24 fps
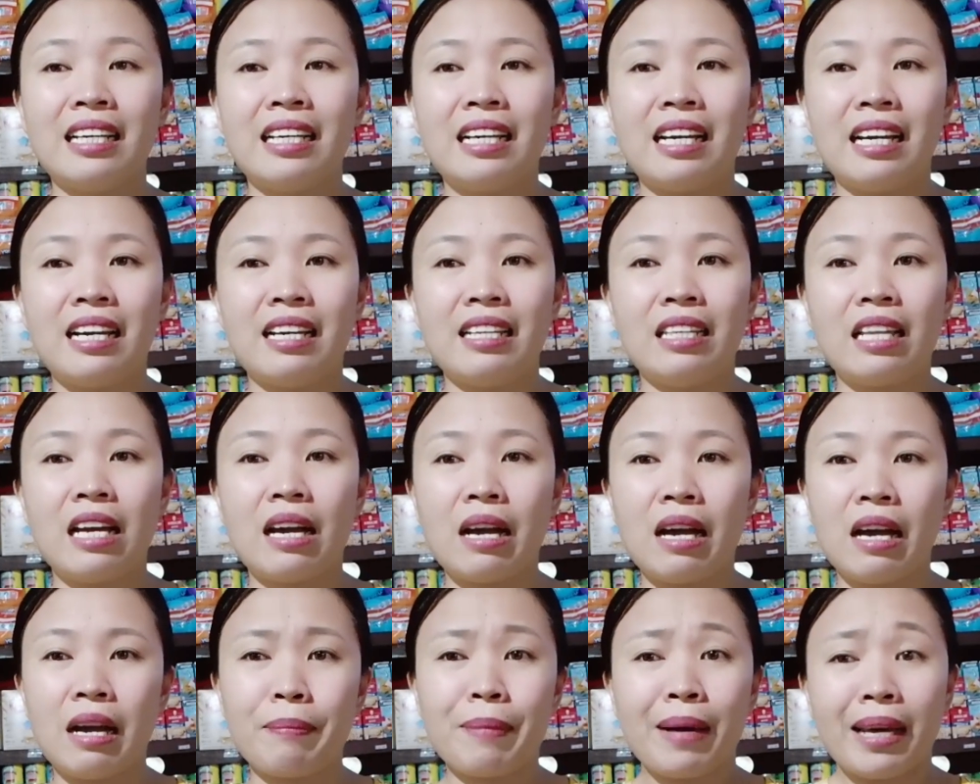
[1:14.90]

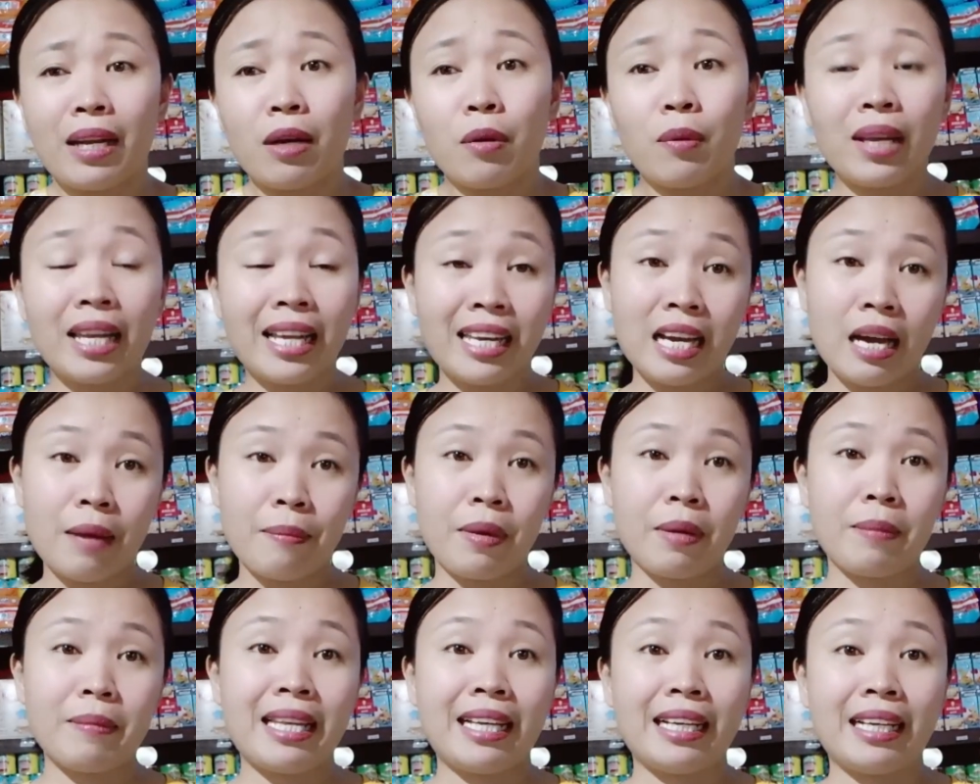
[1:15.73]
na parang wala na
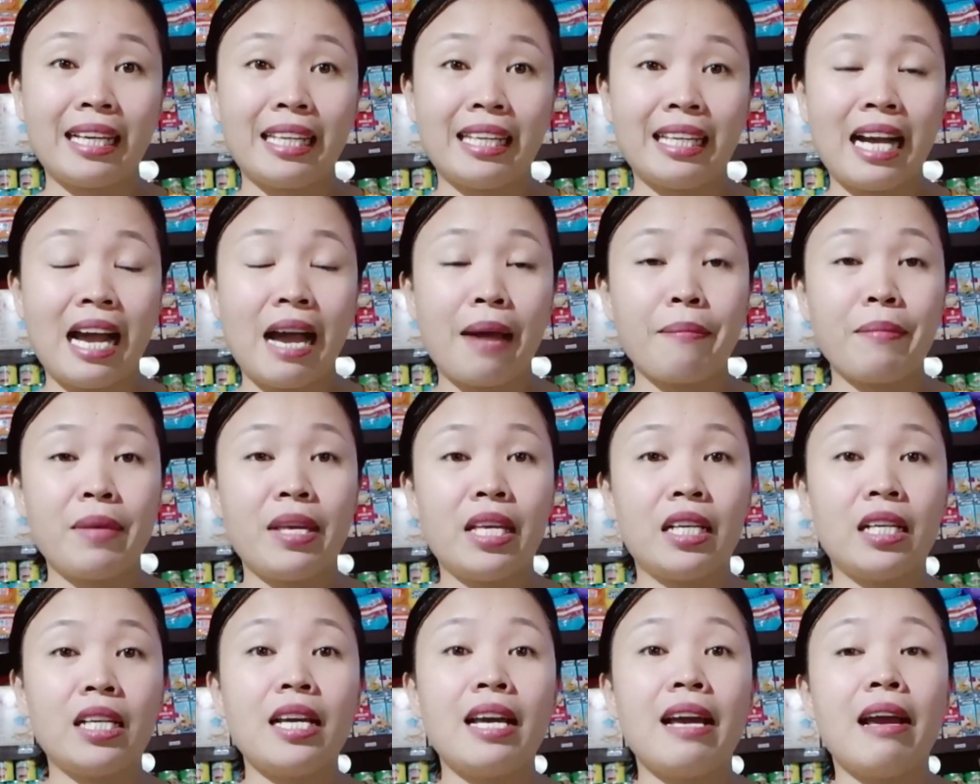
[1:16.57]
kaming malaga ng
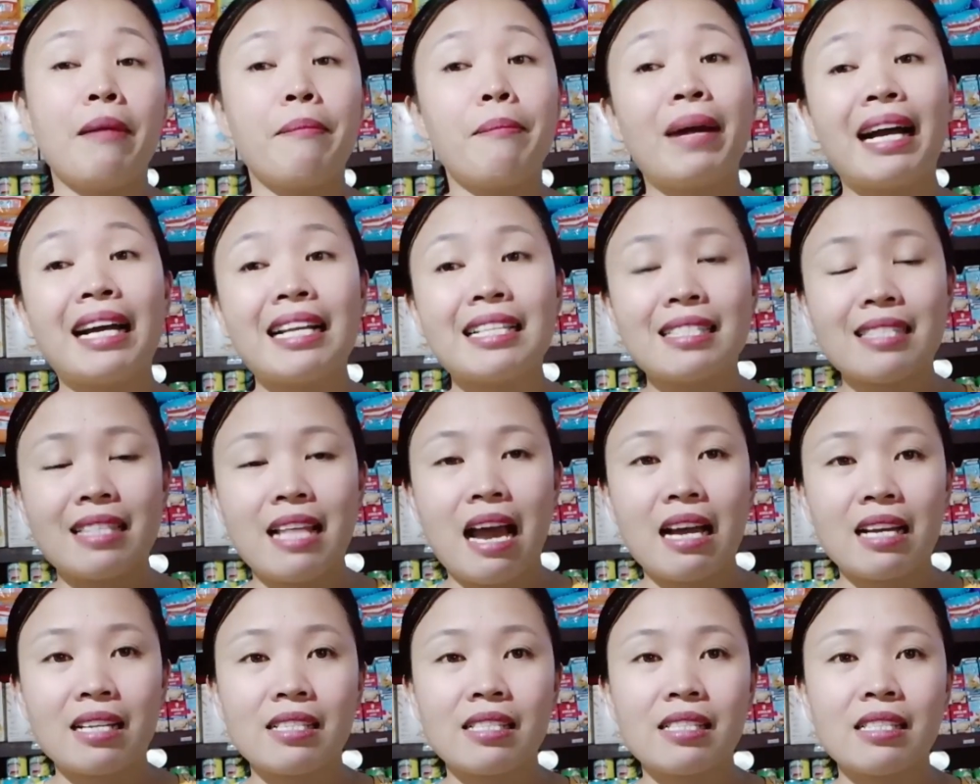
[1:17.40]
aming mga
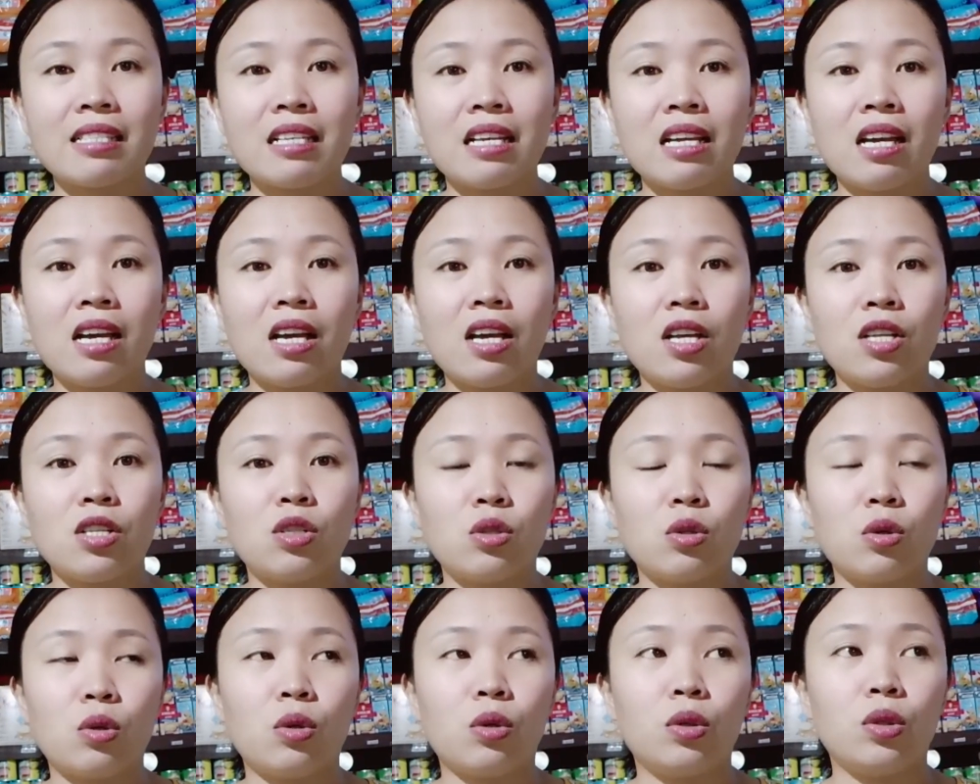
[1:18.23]
stocks.
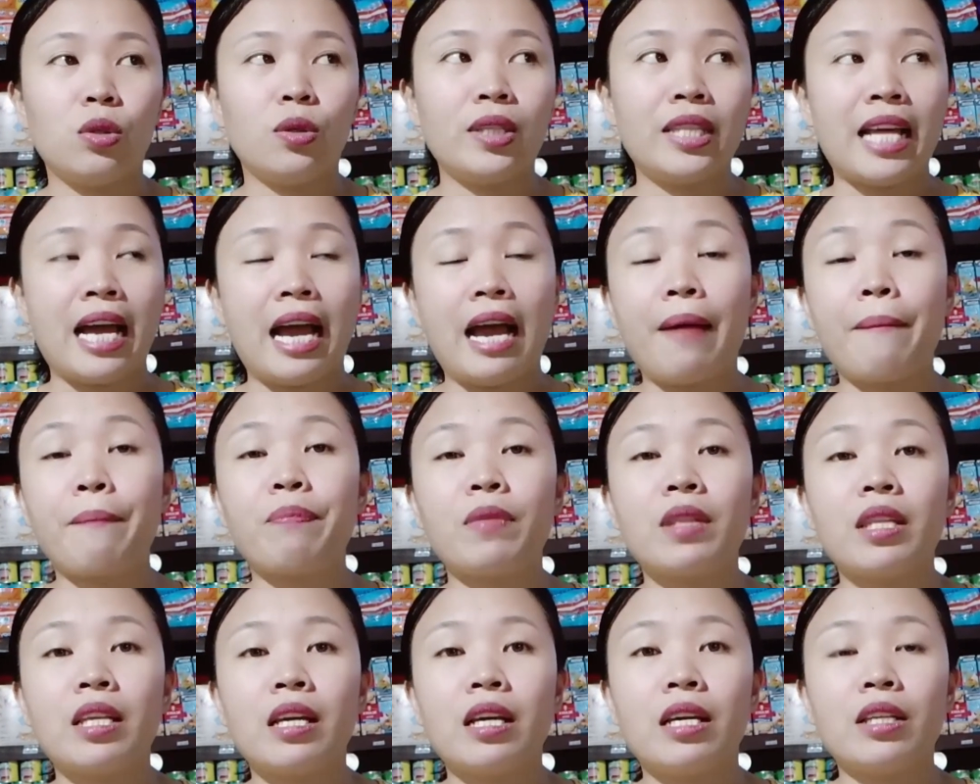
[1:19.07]
So, doon na.
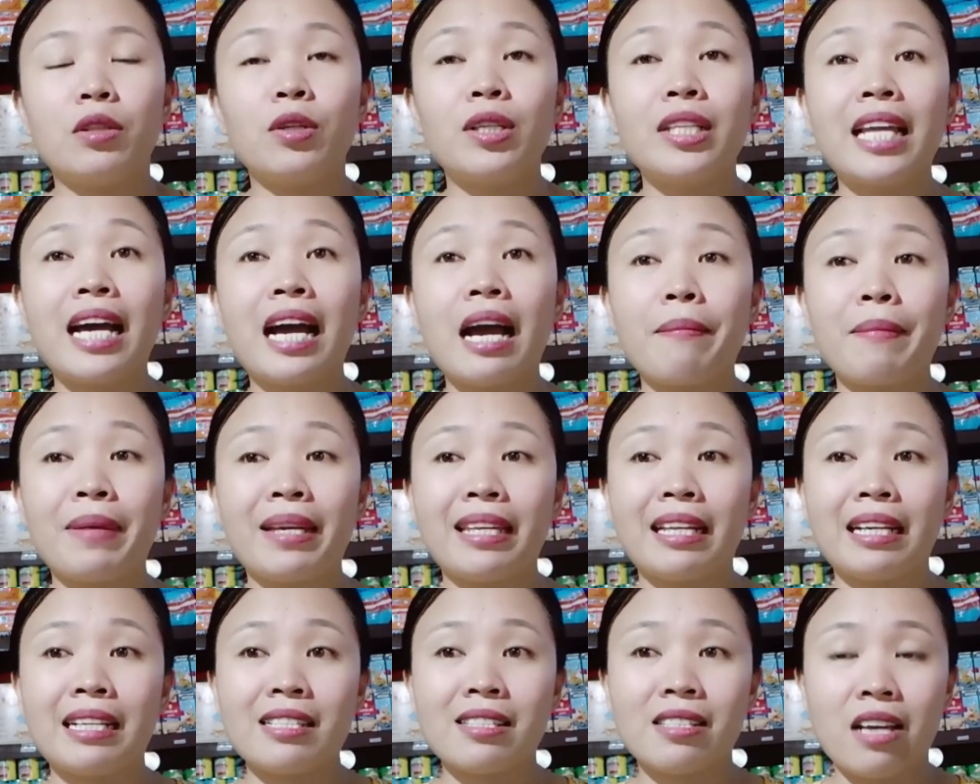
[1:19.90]
Doon na kami
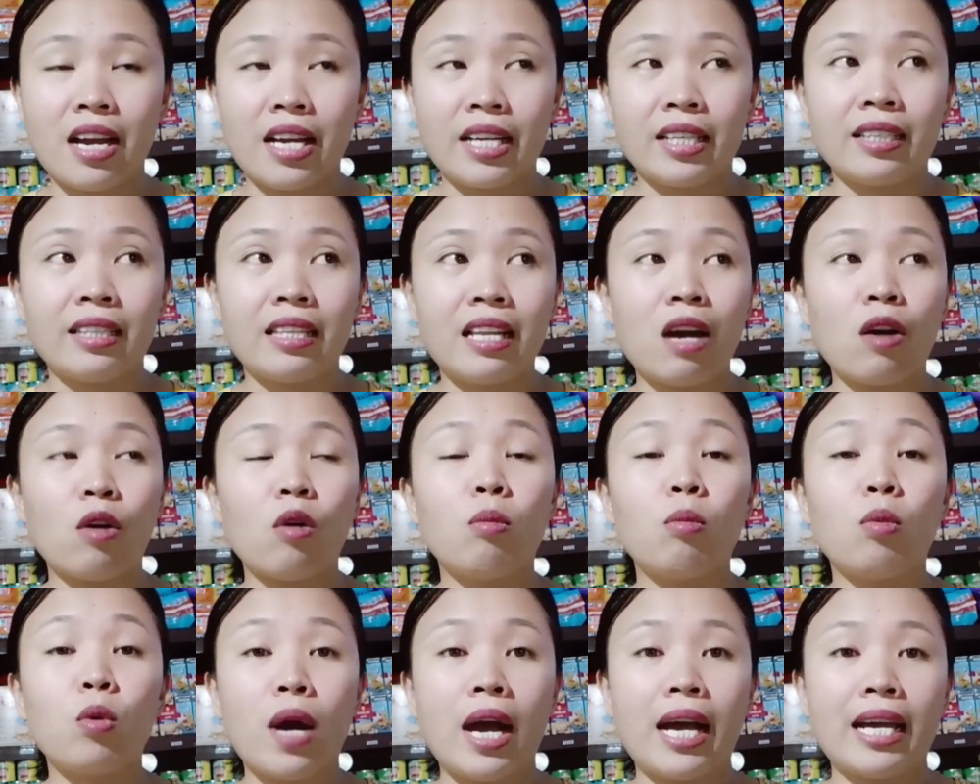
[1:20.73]
nag-start na
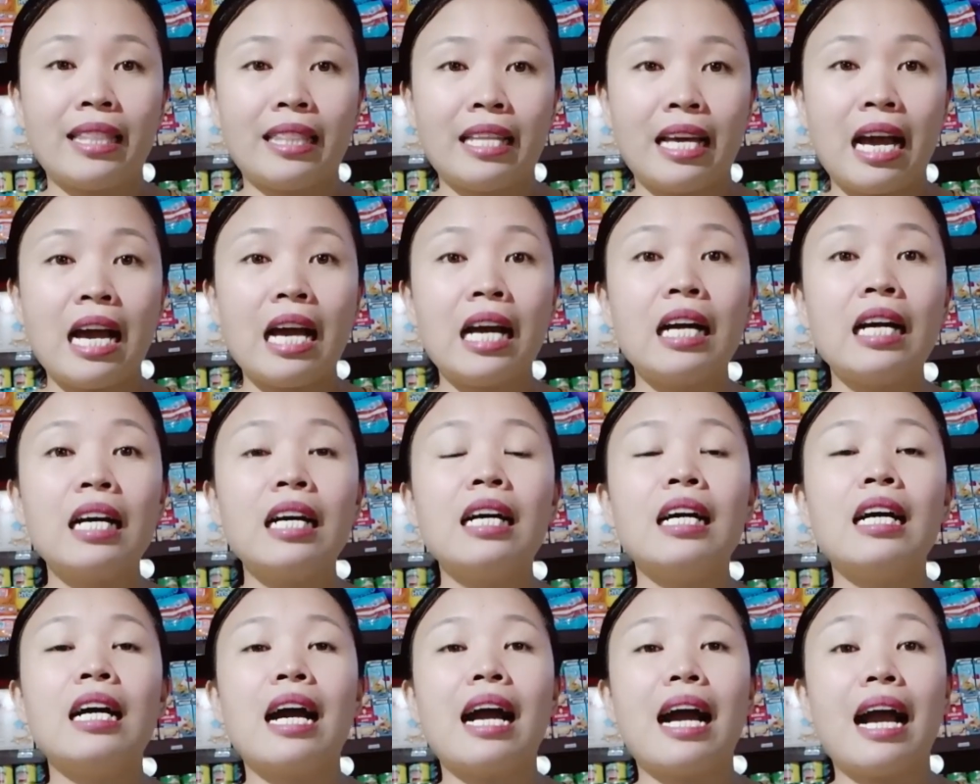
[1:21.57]
kumuha ng
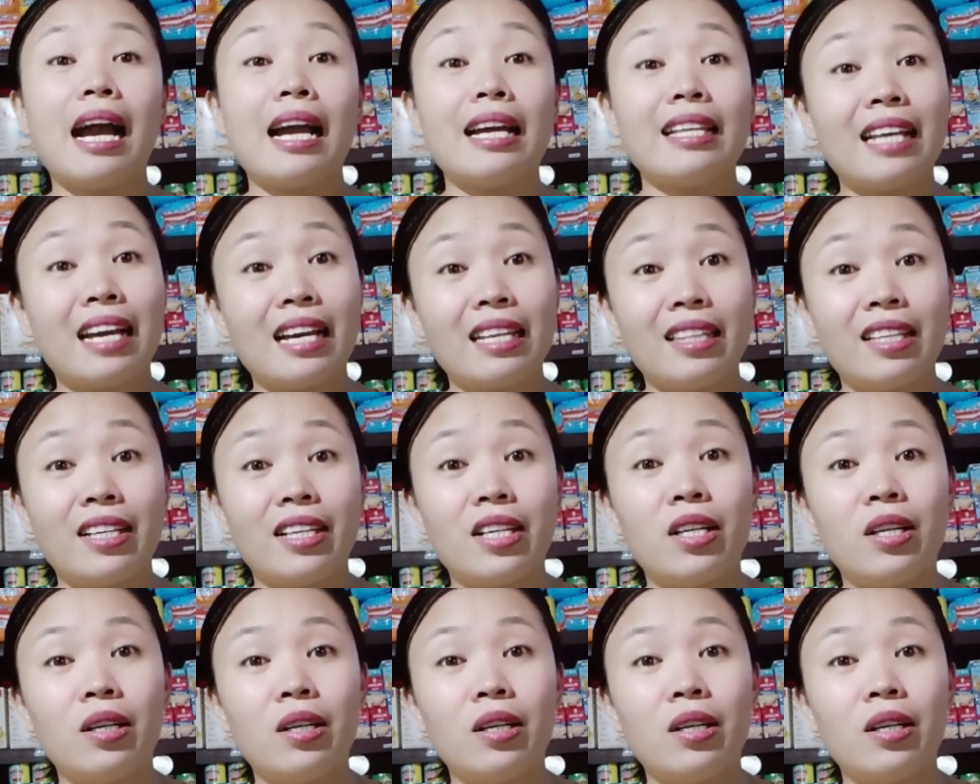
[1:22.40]
another